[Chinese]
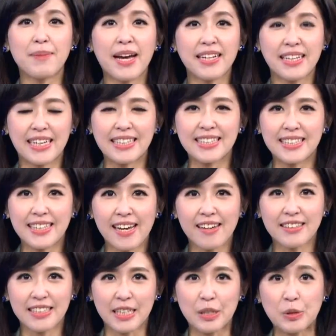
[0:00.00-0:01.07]
零一八年即将
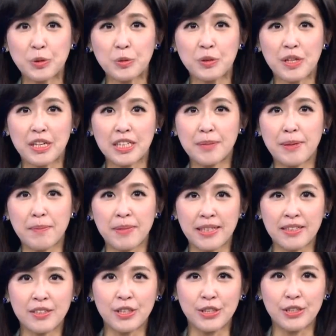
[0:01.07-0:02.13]
要结束了，日本
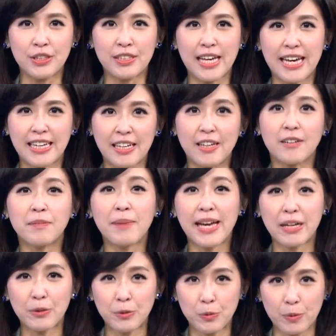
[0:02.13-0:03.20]
平成时代也要
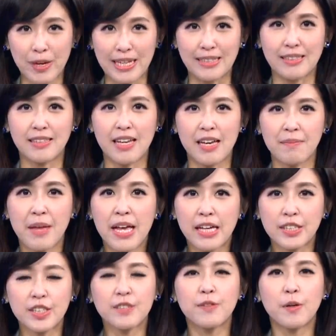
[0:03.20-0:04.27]
迈入尾声。
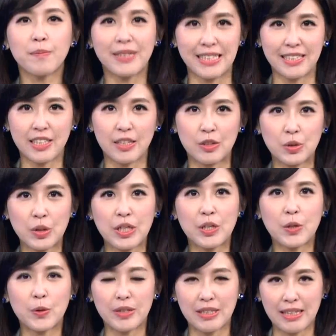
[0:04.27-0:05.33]
适逢平成最
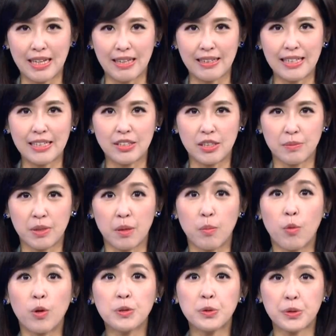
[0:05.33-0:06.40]
后一年，业者们
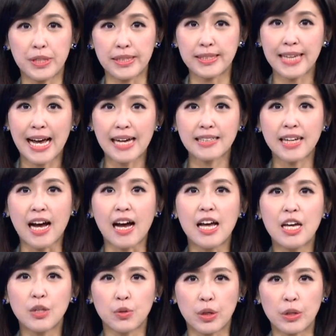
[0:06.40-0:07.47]
摩拳擦掌，
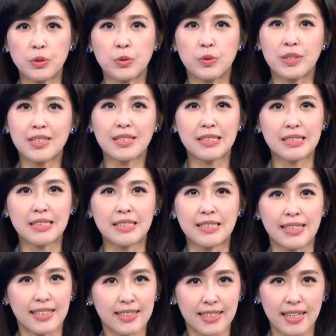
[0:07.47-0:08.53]
推出各式
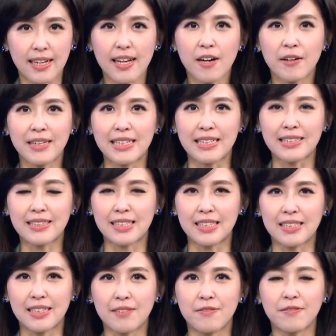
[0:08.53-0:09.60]
年节料理，竞
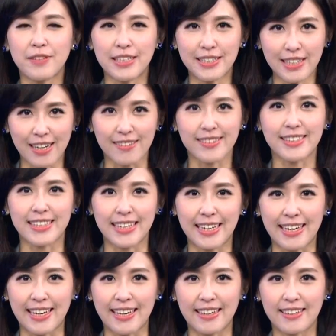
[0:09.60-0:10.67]
争非常激
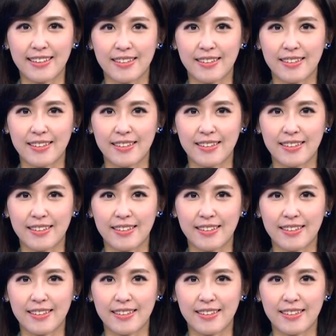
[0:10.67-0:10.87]
烈。